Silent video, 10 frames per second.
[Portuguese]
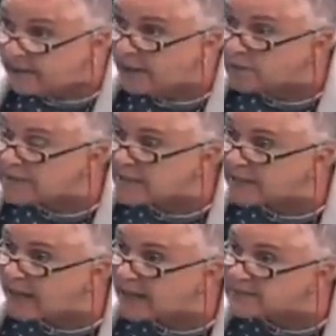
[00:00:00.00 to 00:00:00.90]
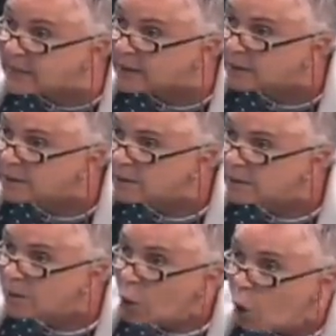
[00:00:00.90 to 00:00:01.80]
aqui dentro dessa casa.
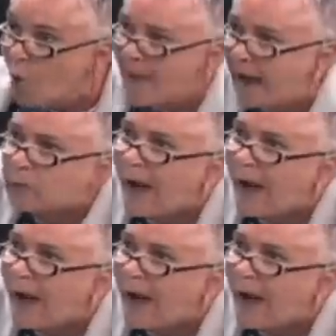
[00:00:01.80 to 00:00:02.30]
Uma